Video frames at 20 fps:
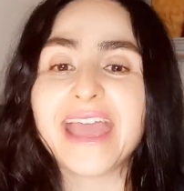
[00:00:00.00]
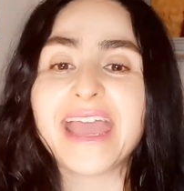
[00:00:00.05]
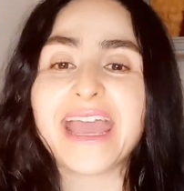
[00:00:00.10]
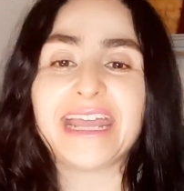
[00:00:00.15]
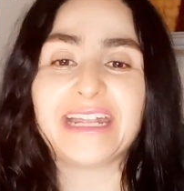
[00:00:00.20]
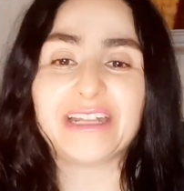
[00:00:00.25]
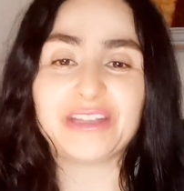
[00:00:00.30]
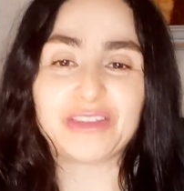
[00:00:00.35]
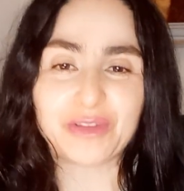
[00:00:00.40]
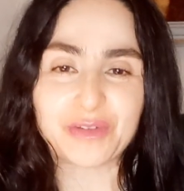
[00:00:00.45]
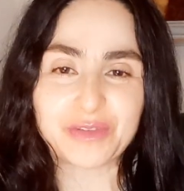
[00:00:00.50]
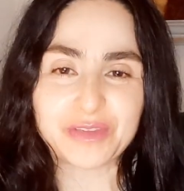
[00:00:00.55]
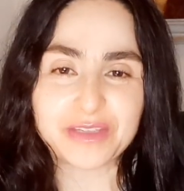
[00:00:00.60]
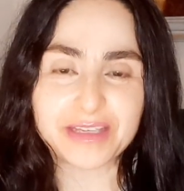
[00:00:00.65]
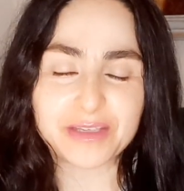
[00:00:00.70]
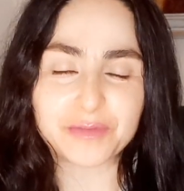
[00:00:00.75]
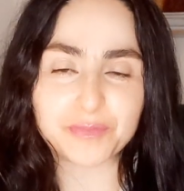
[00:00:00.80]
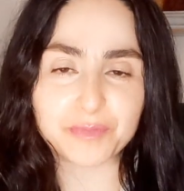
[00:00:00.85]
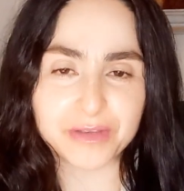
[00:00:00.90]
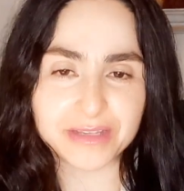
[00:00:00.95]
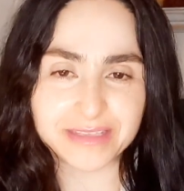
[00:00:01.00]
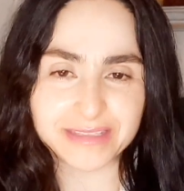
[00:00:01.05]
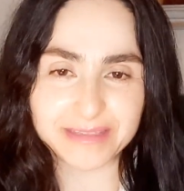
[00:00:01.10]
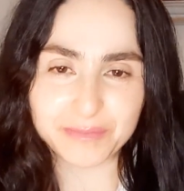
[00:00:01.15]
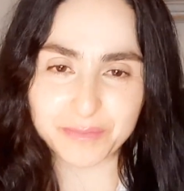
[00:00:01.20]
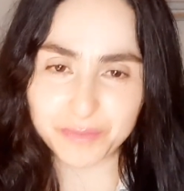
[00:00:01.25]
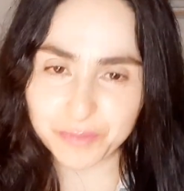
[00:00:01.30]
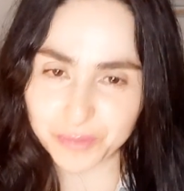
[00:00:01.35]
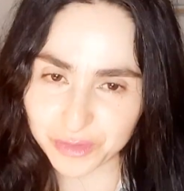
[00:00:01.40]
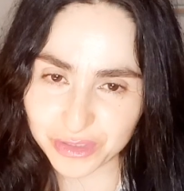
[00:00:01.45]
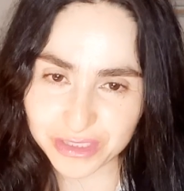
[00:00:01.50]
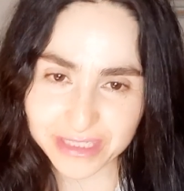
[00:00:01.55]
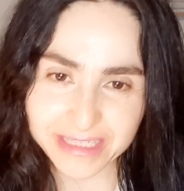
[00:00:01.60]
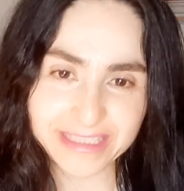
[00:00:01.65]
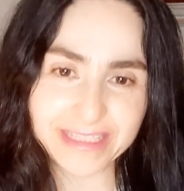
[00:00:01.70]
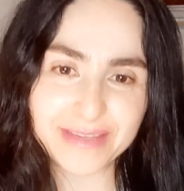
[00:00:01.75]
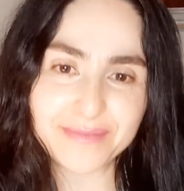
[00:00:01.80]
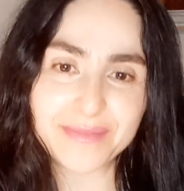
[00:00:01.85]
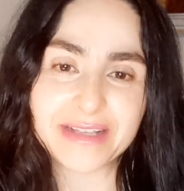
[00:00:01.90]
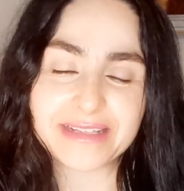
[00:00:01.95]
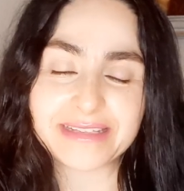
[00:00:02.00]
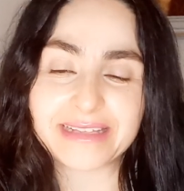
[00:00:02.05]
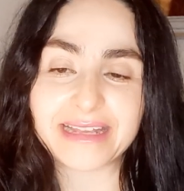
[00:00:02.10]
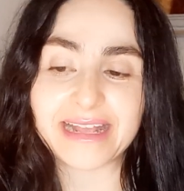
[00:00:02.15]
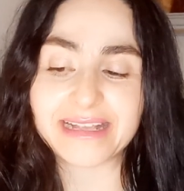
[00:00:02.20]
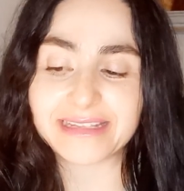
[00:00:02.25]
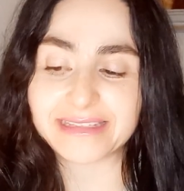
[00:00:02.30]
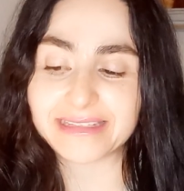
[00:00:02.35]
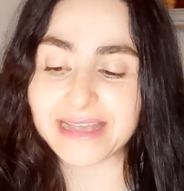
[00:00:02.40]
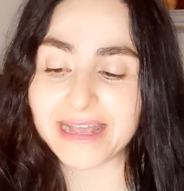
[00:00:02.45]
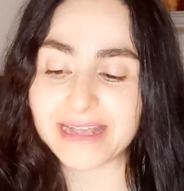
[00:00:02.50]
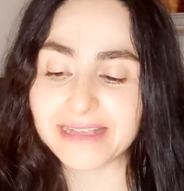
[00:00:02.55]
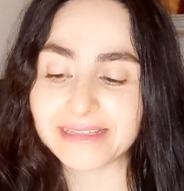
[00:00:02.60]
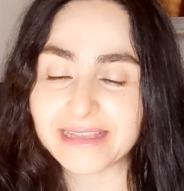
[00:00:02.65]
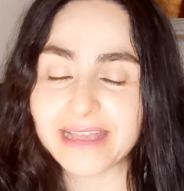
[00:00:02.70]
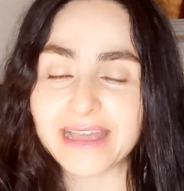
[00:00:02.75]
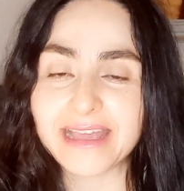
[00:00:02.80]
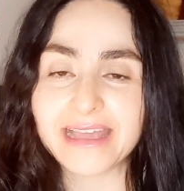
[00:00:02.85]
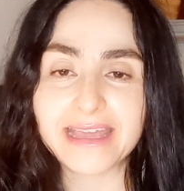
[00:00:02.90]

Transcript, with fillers: Entonces, pues muchísimas gracias.